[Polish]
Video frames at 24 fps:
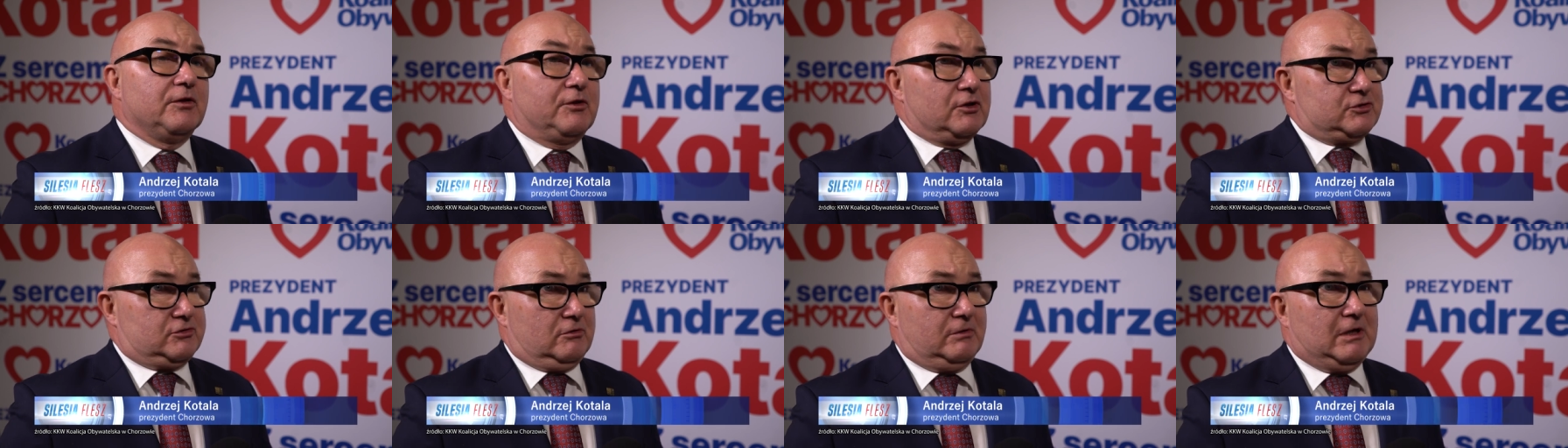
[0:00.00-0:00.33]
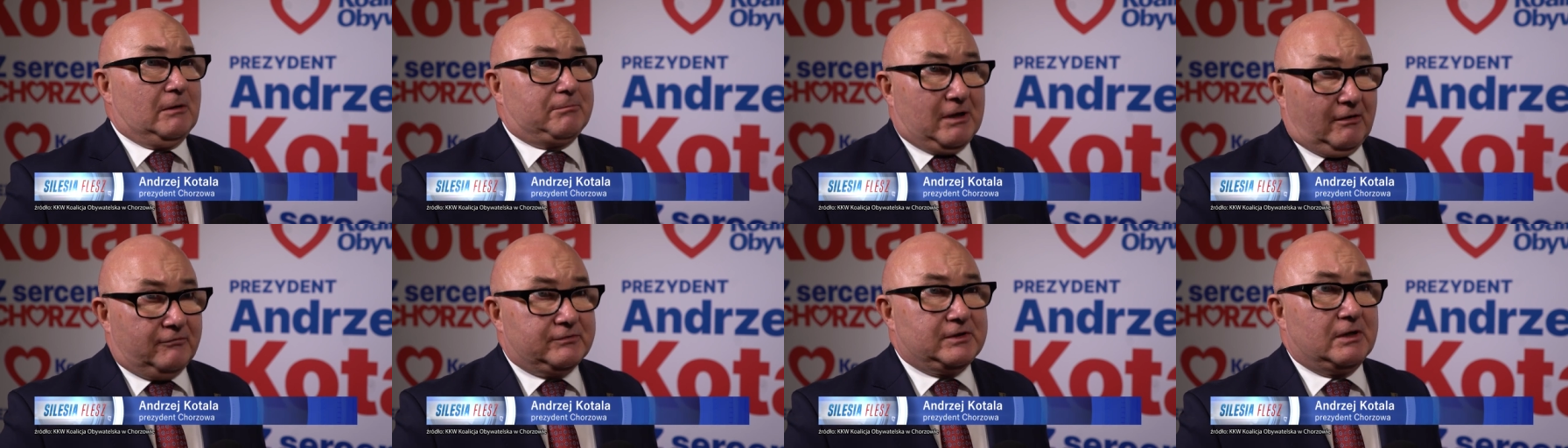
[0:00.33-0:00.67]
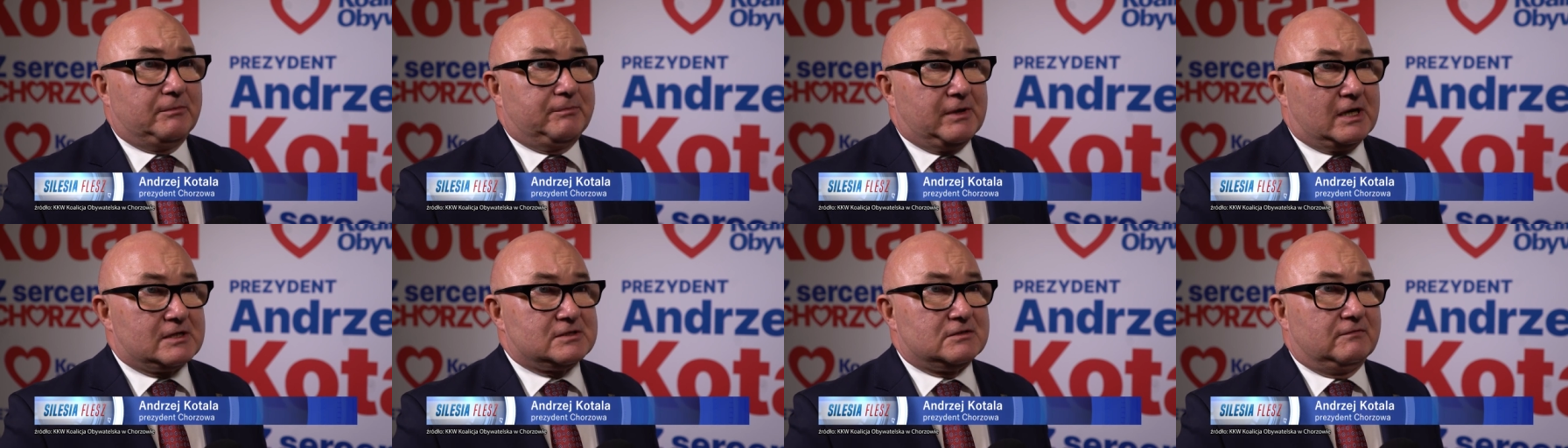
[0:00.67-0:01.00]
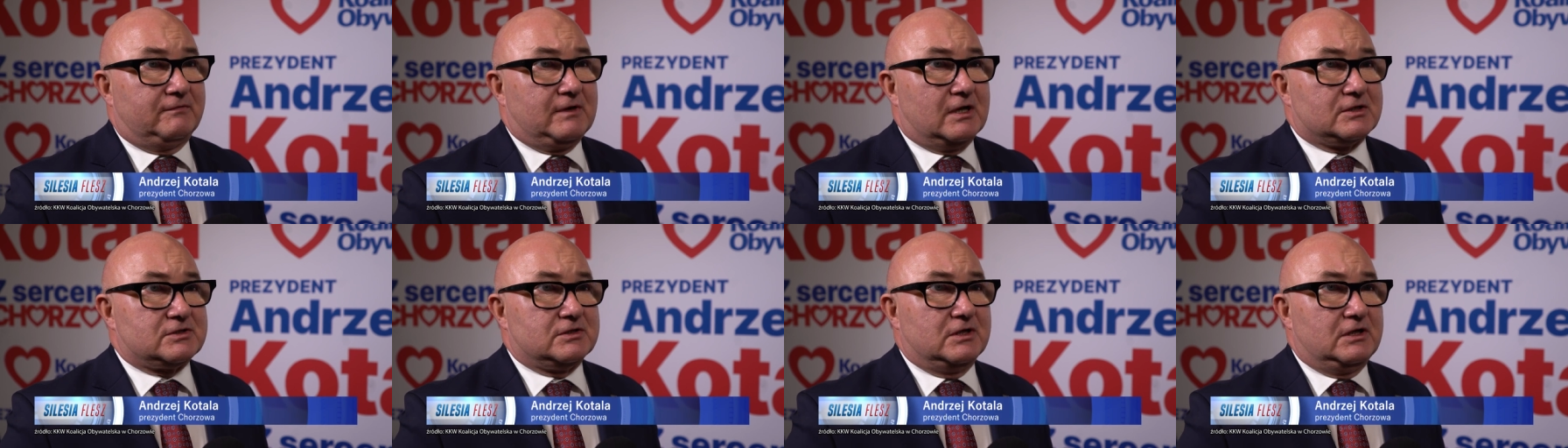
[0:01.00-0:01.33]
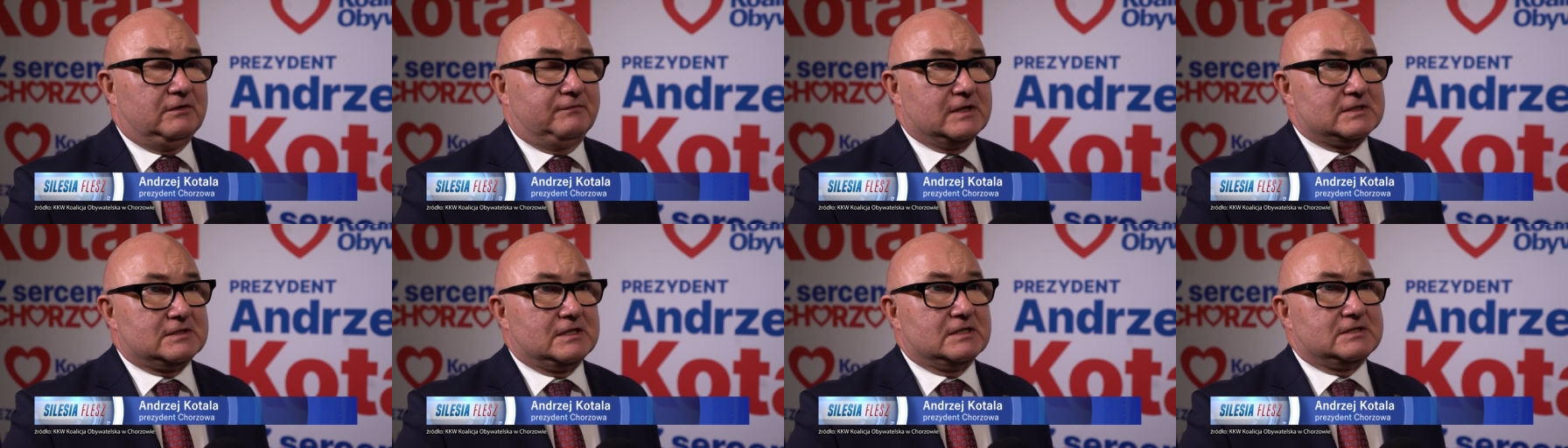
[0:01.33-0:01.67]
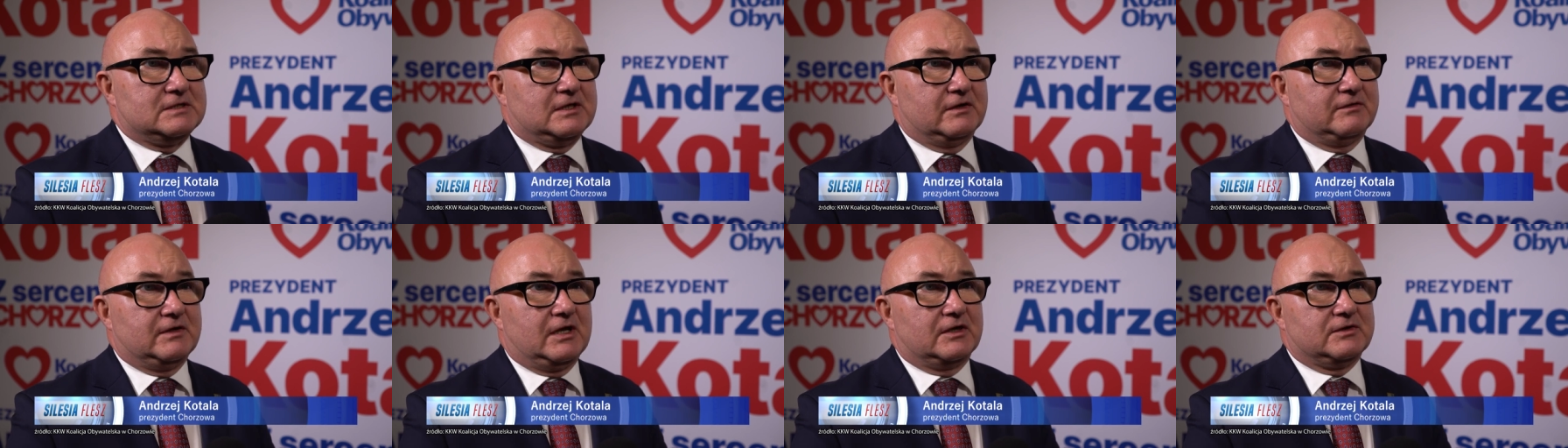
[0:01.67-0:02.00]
to są naprawdę bardzo ważne inwestycje,